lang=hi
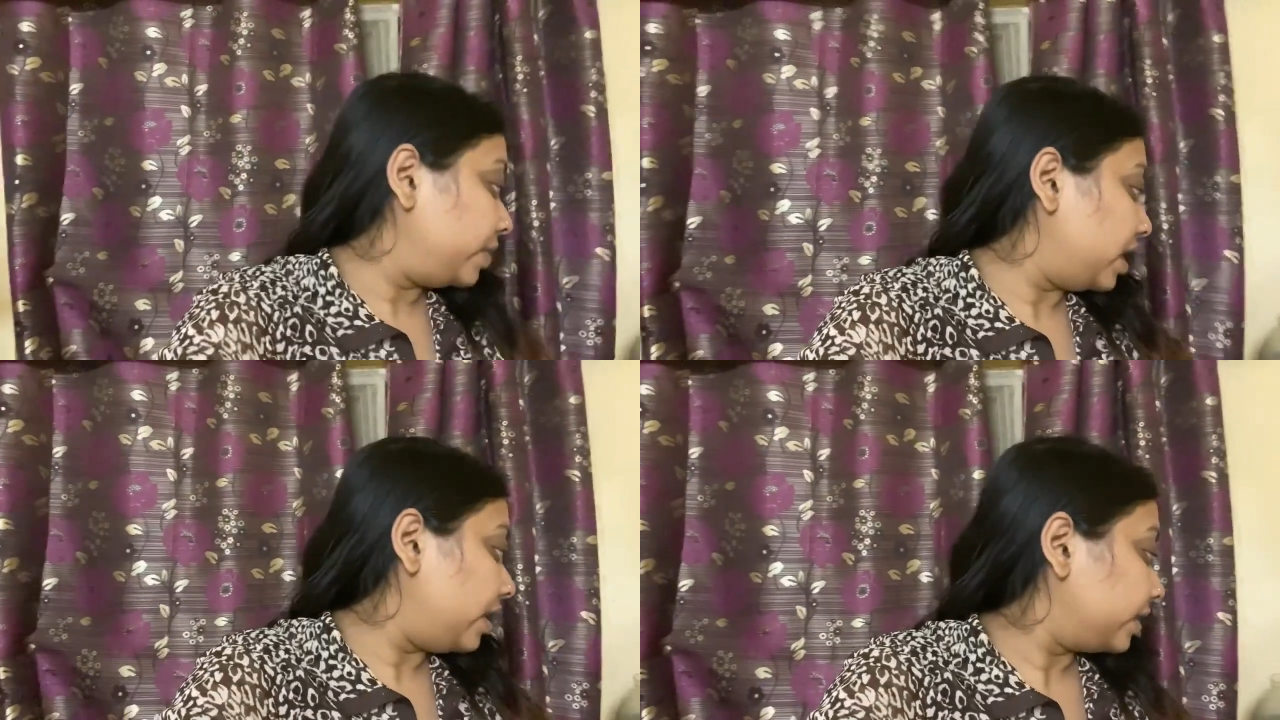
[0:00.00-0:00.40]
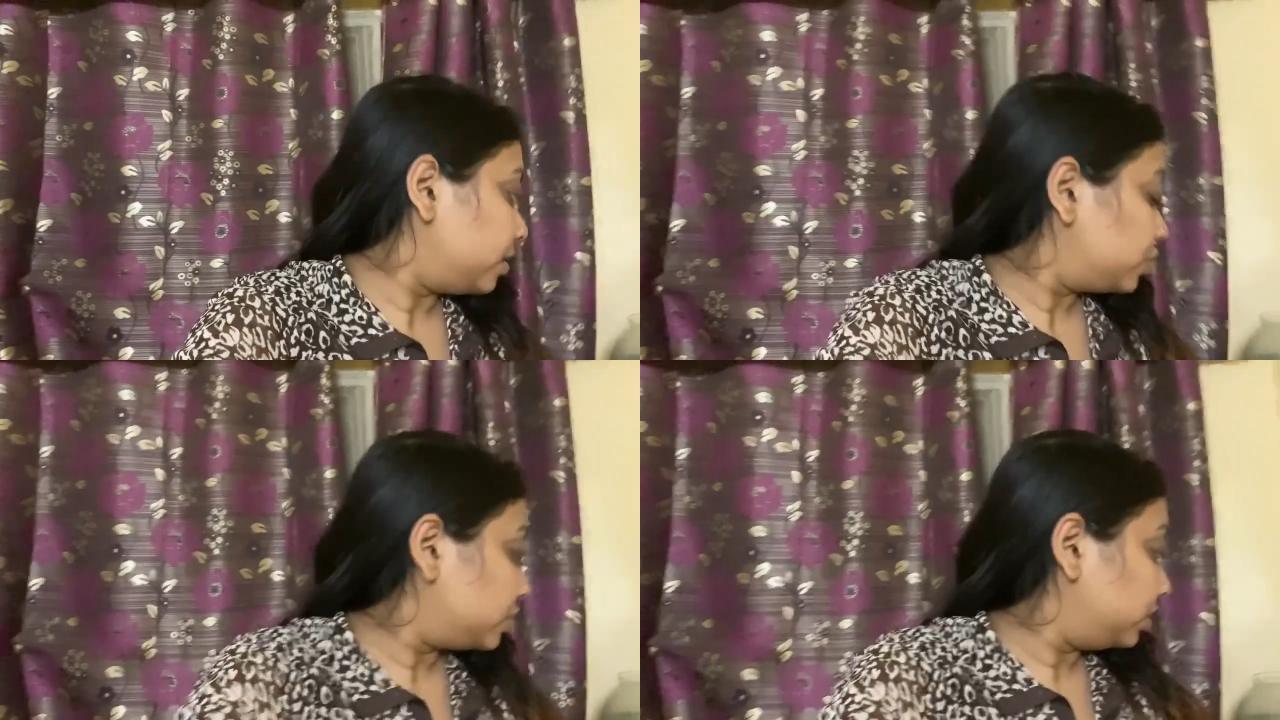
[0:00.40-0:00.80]
कार रखा
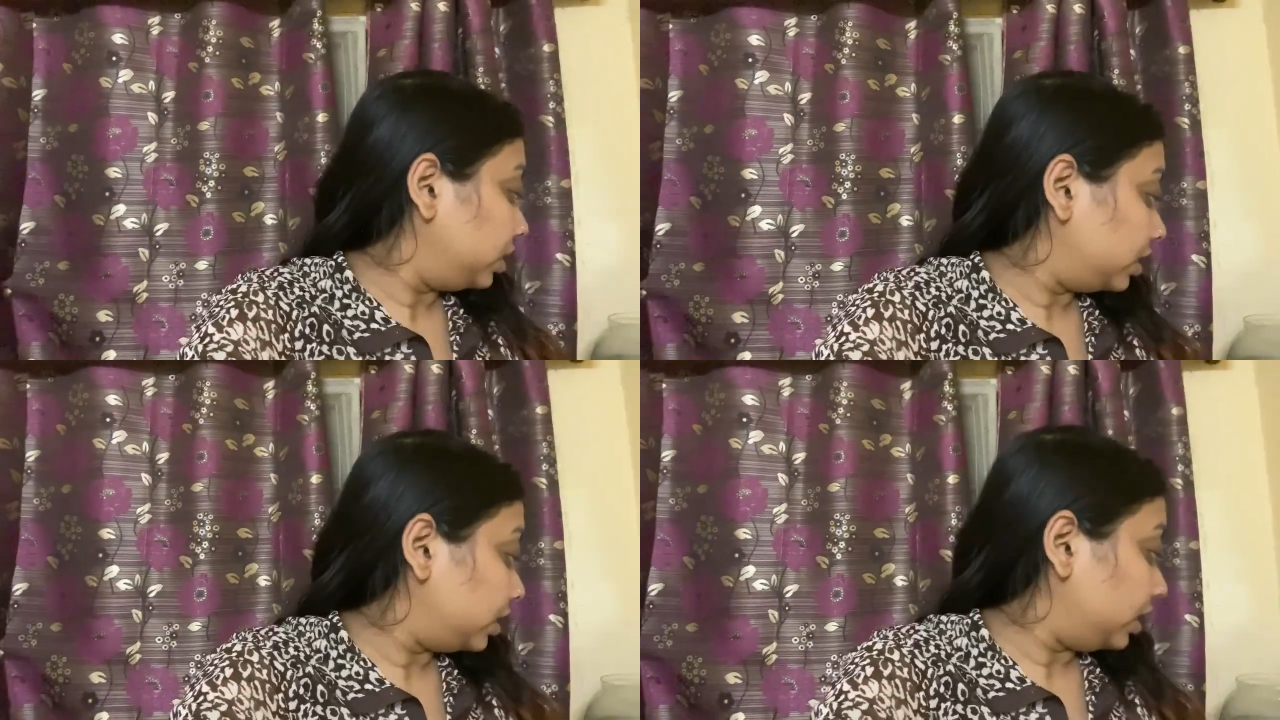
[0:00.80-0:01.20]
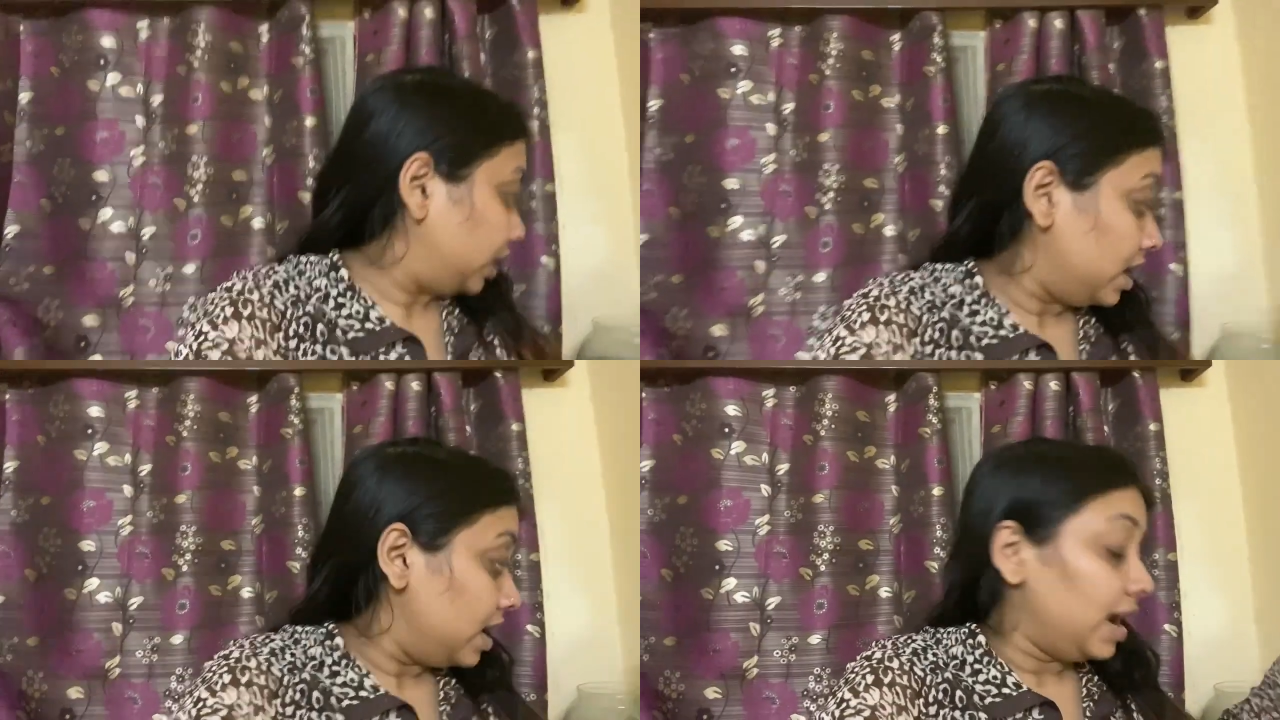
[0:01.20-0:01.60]
मुझे दिख नहीं
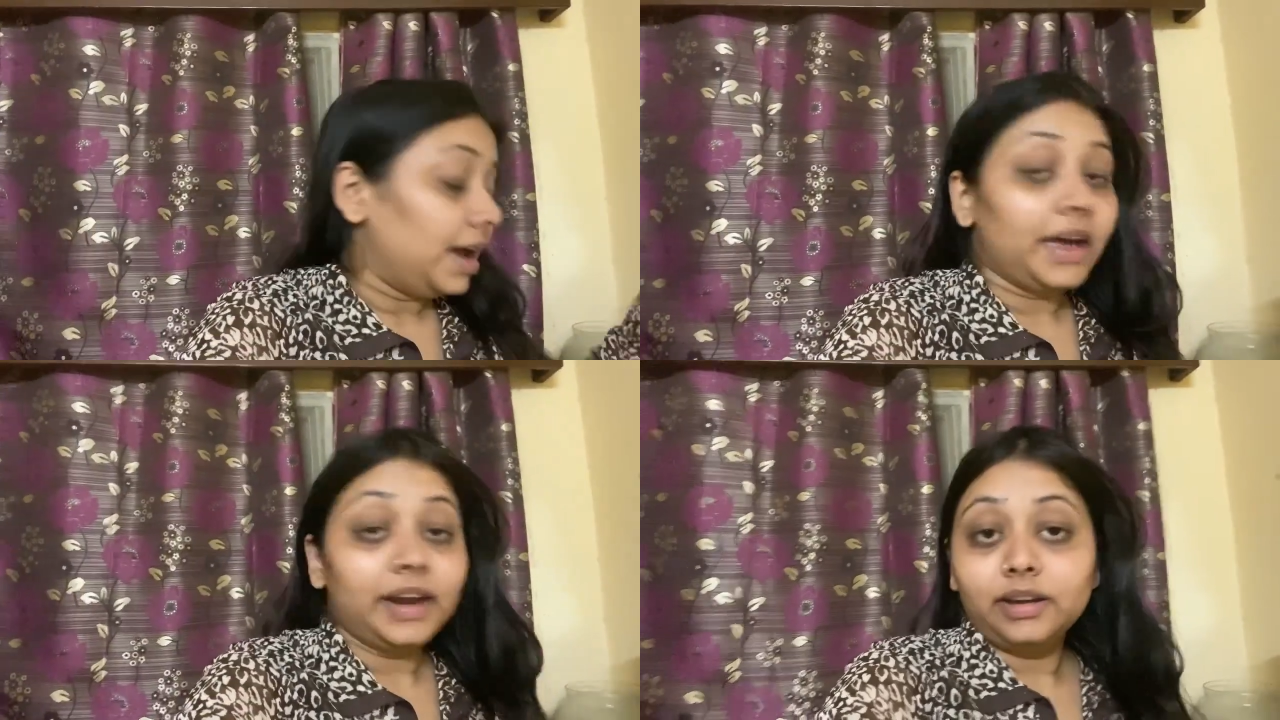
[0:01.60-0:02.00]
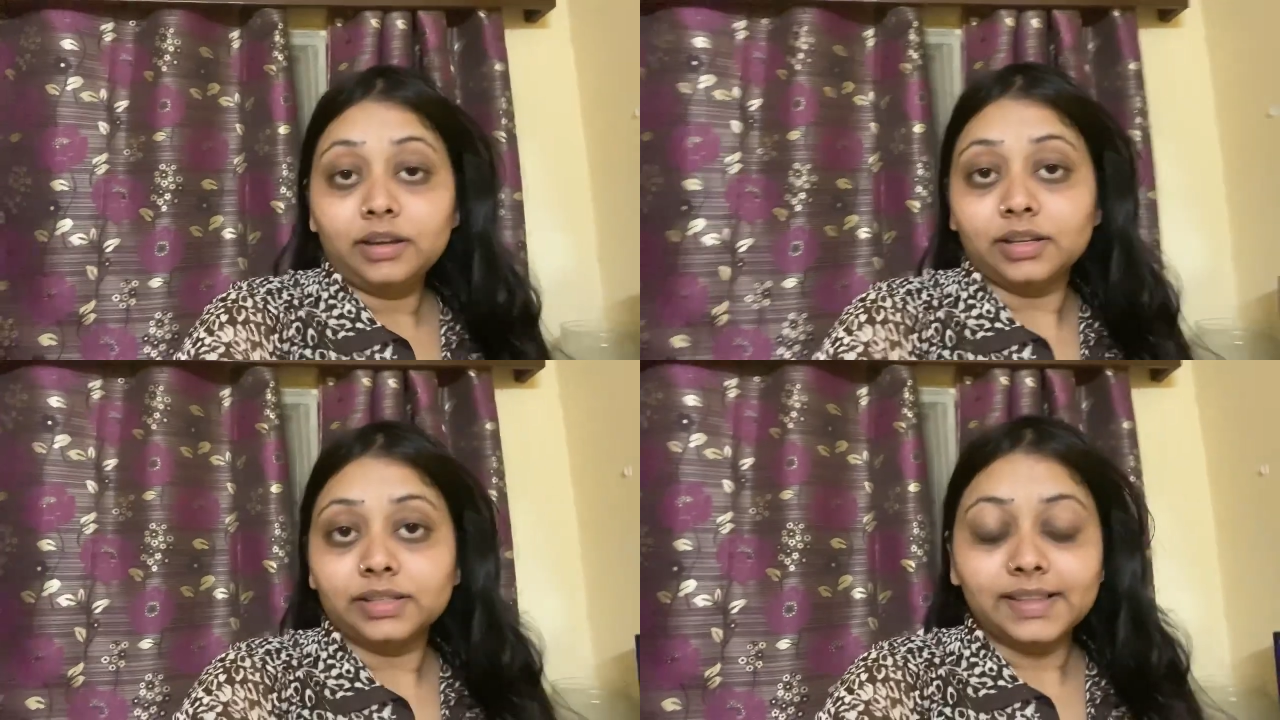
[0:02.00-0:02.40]
रहा एंड
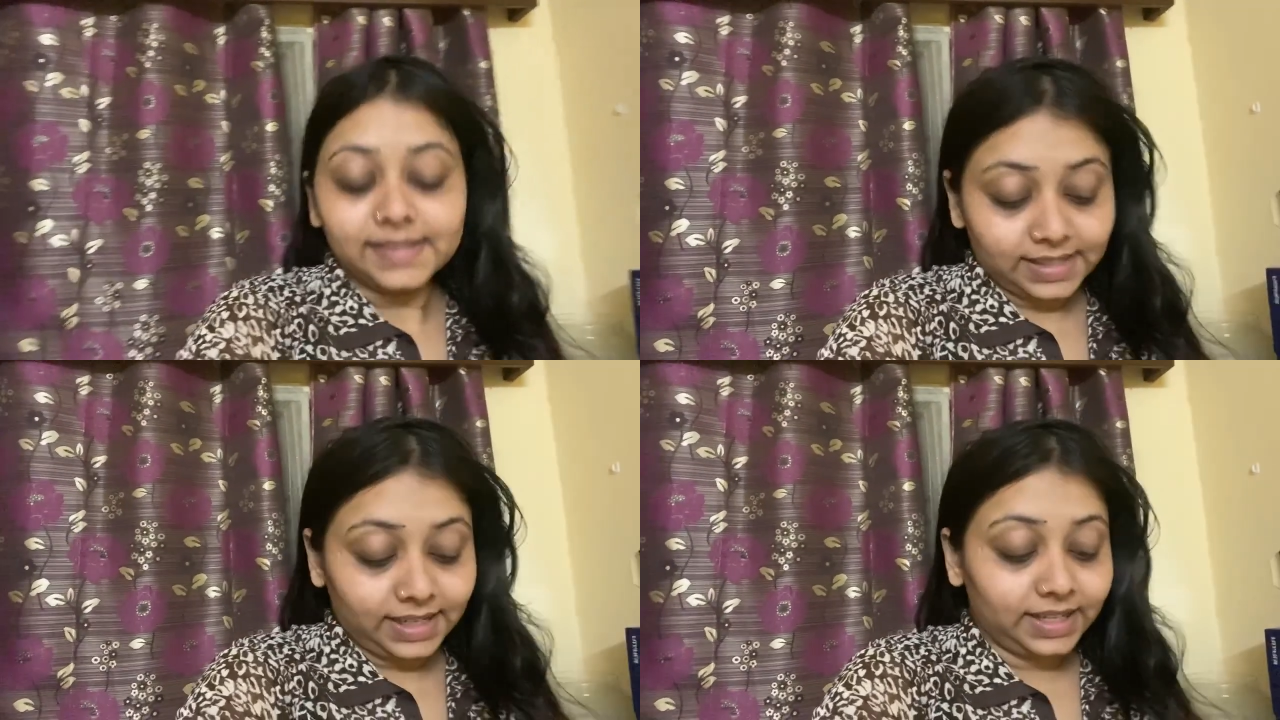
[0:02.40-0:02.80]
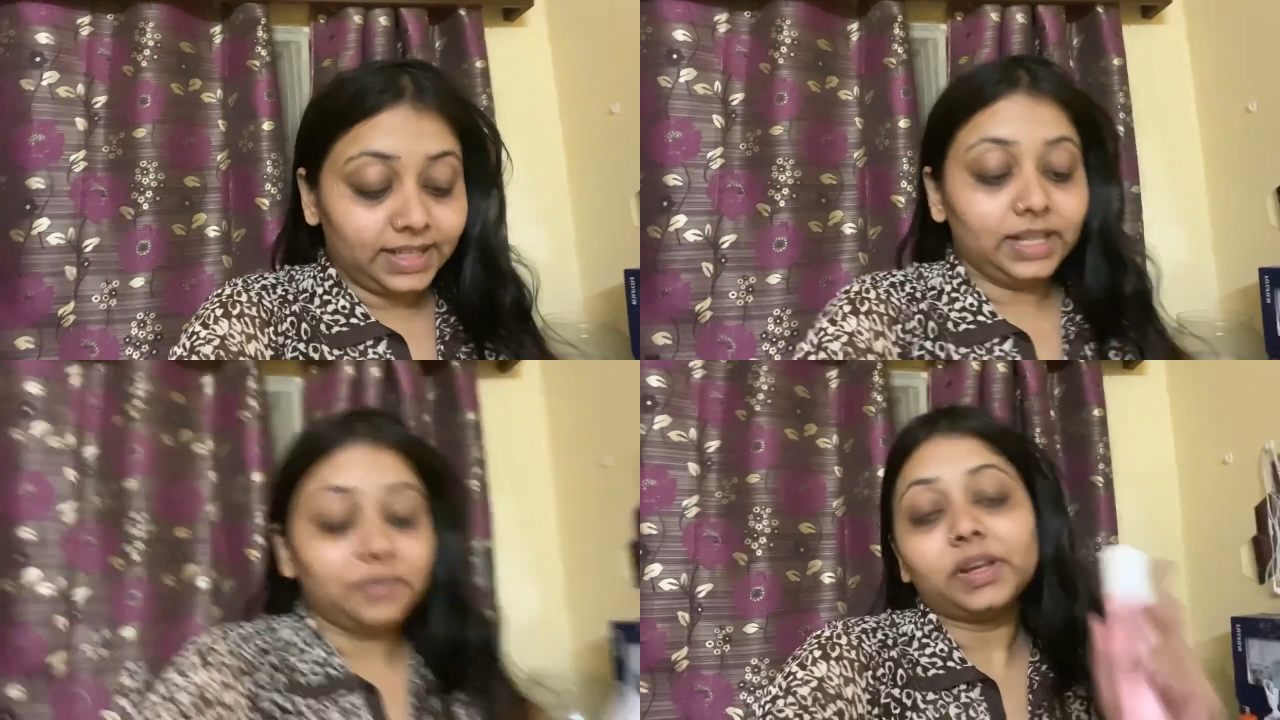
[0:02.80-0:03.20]
सनस्क्रीन के
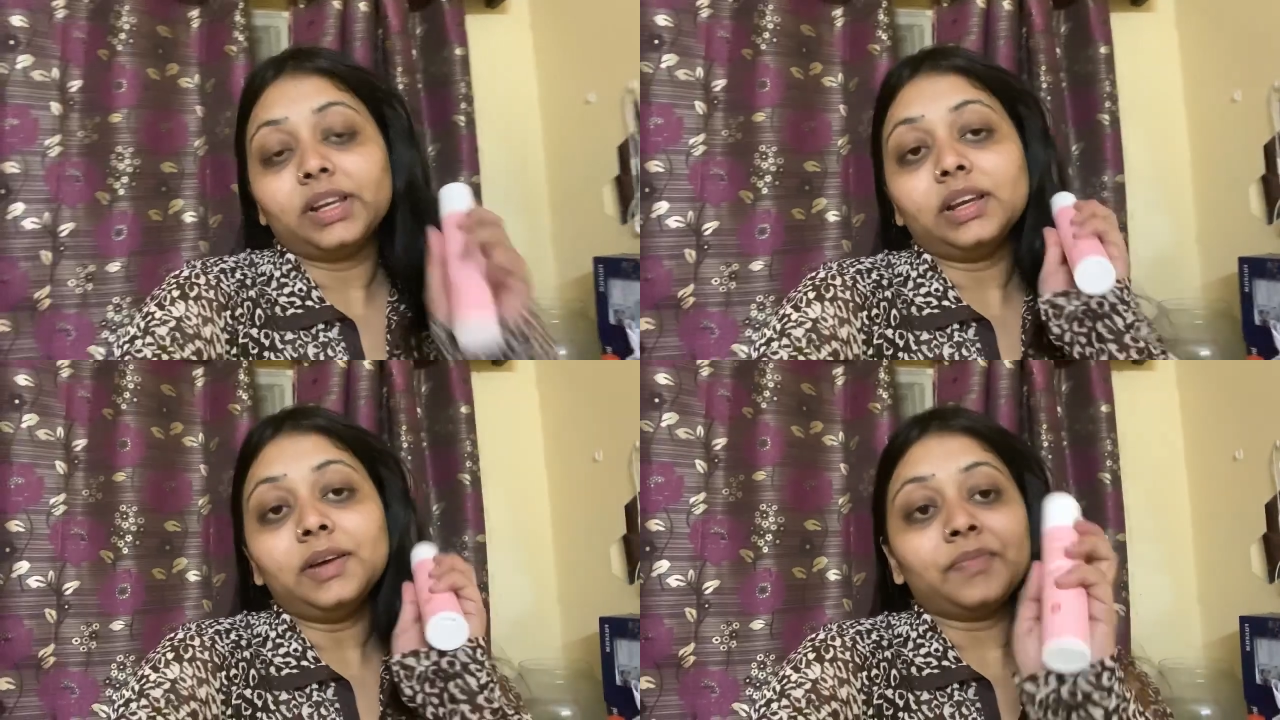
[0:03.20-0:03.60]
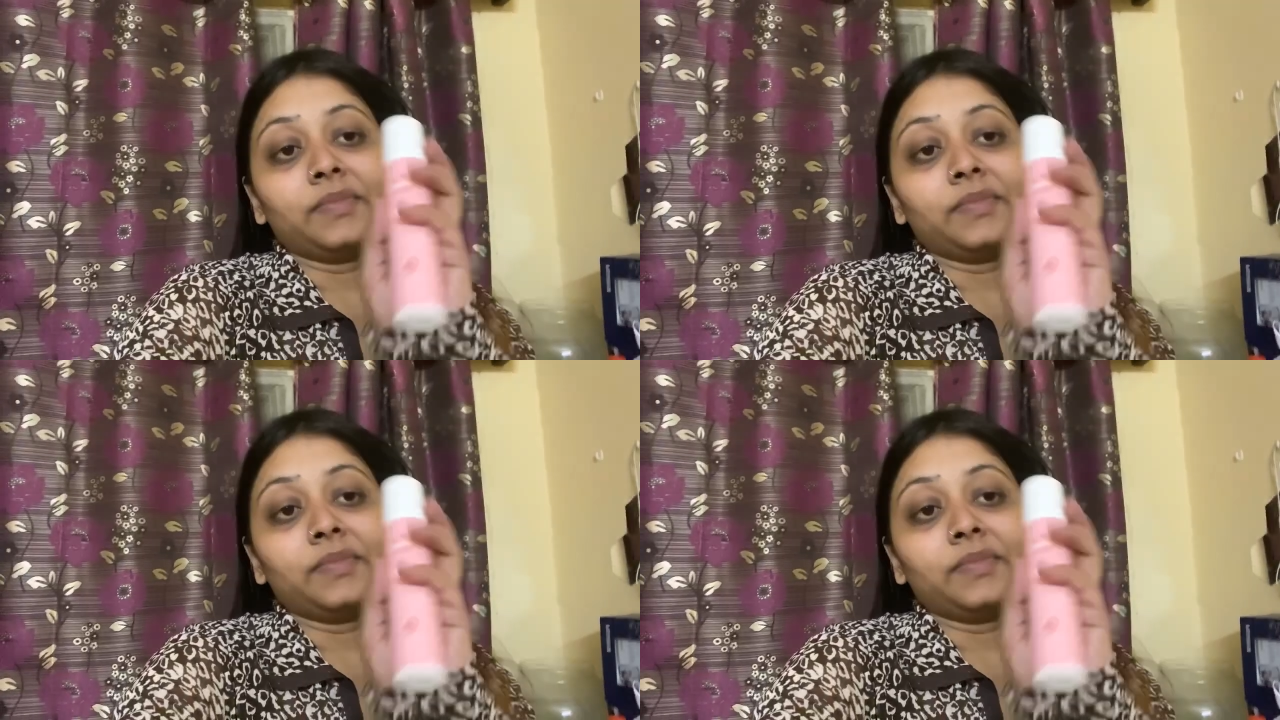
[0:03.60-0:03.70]
लिए मैंने ना